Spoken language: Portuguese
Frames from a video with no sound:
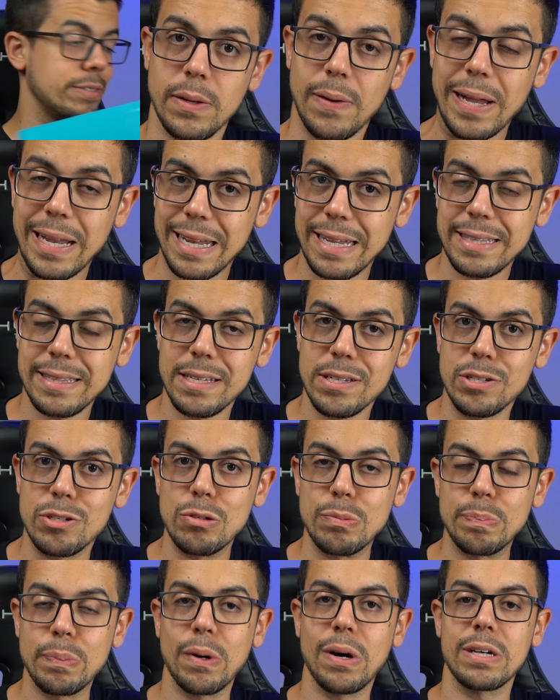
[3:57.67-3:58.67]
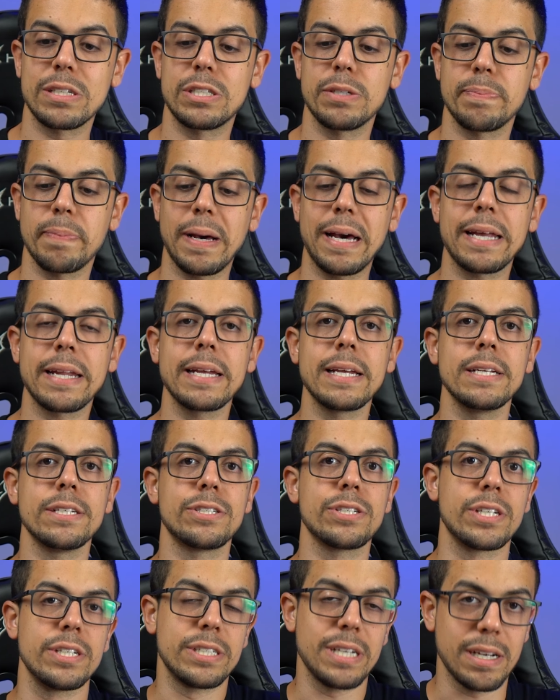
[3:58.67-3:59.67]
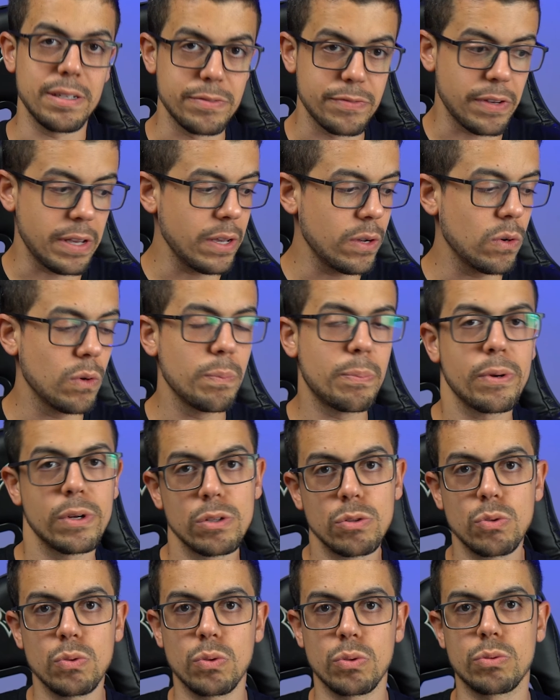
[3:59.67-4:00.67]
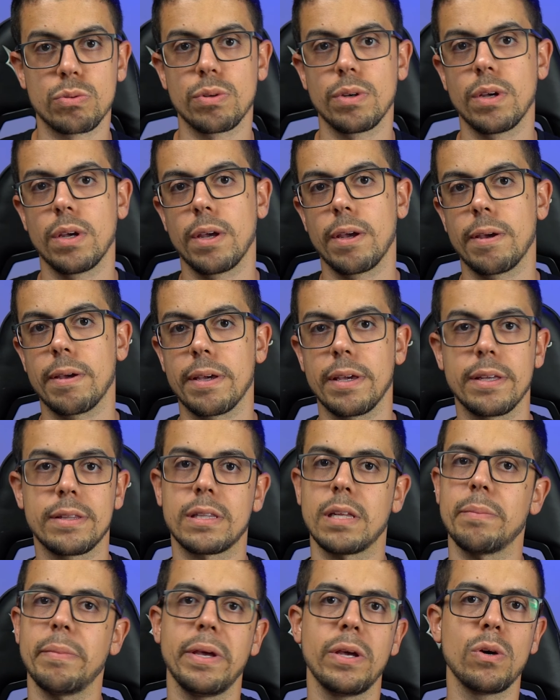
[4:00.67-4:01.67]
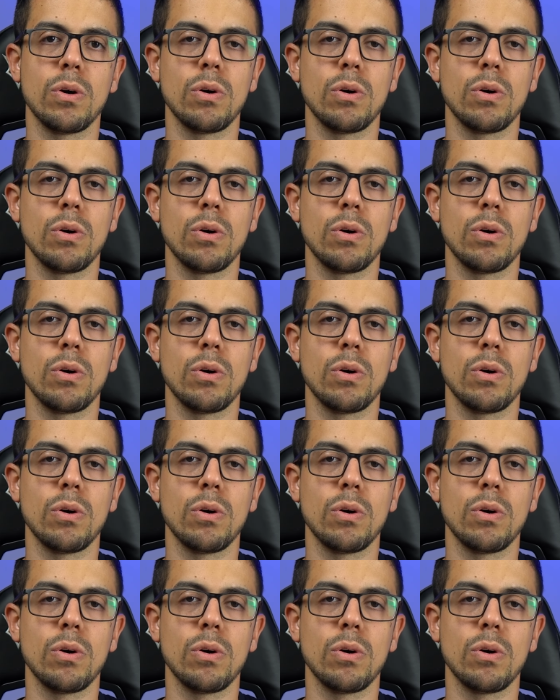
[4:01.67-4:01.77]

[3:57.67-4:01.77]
Então além desse suporte de parede que já vem com o produto e também